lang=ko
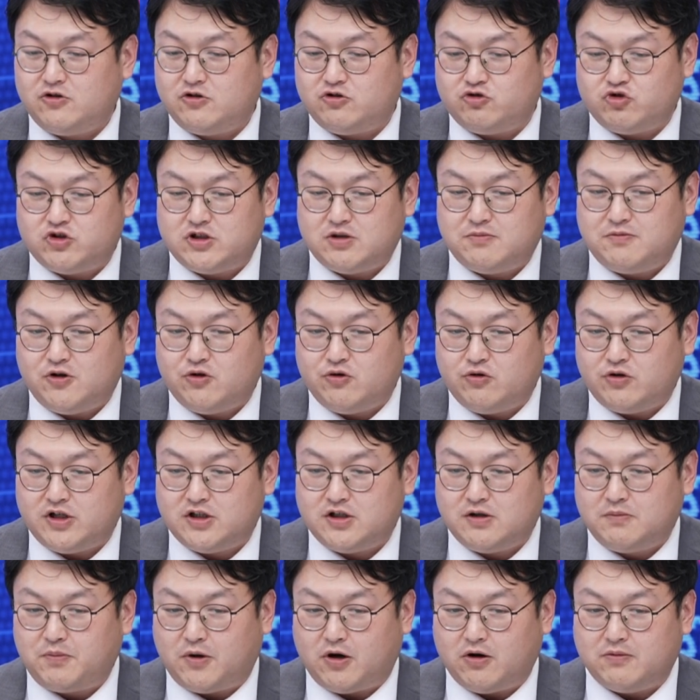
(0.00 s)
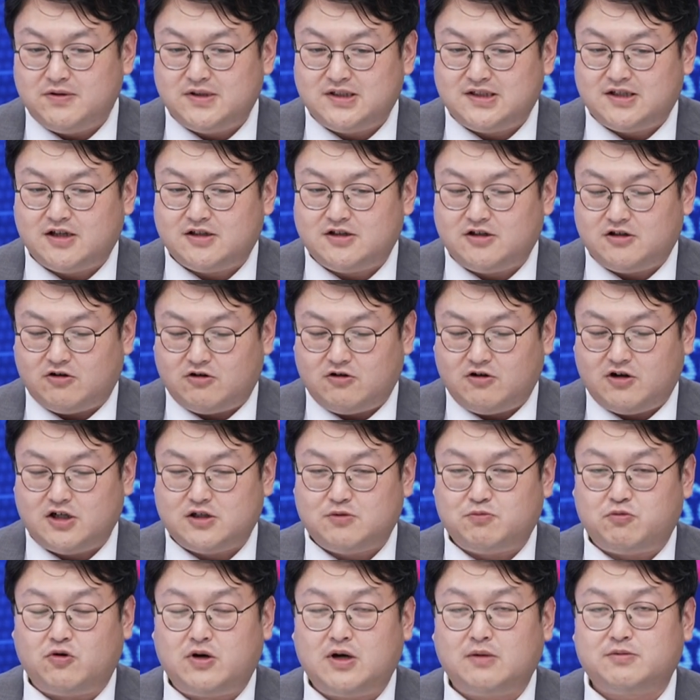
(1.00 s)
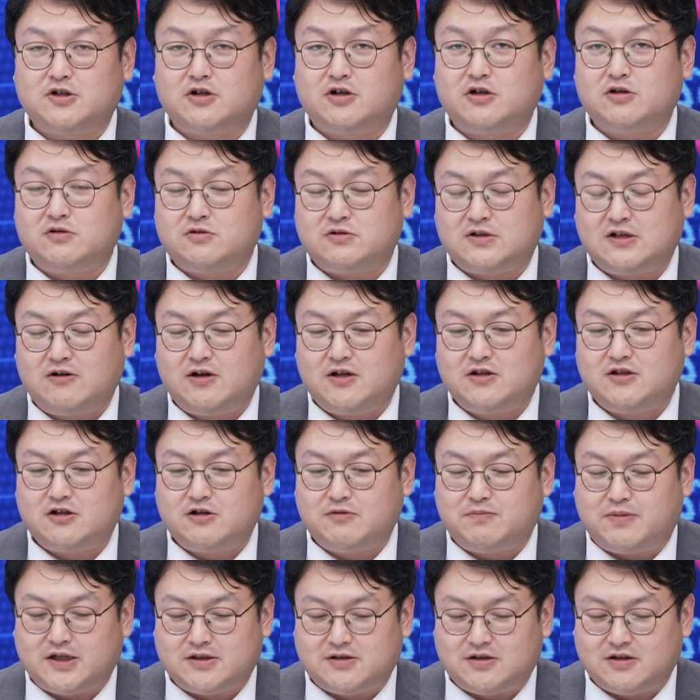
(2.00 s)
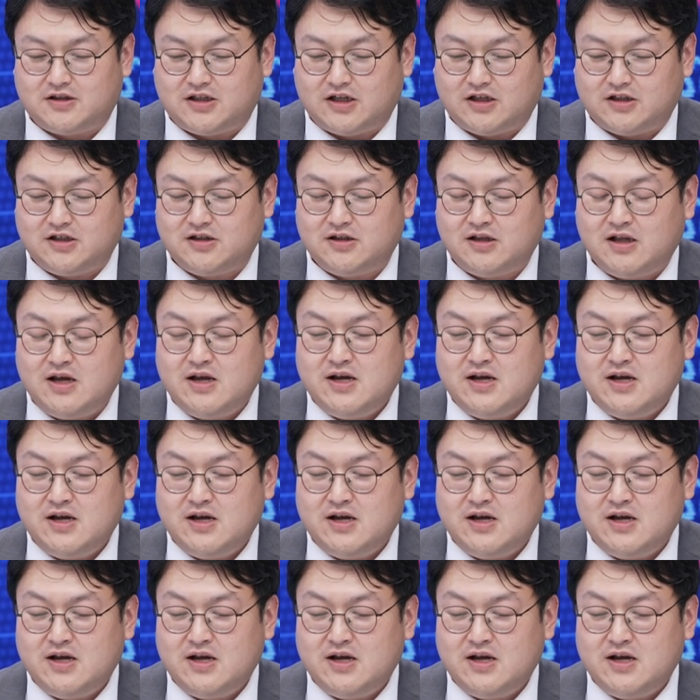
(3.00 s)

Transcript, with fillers: 유지 비용이든 법인세든 여러 가지 복합적인 상황들을 봤을 때는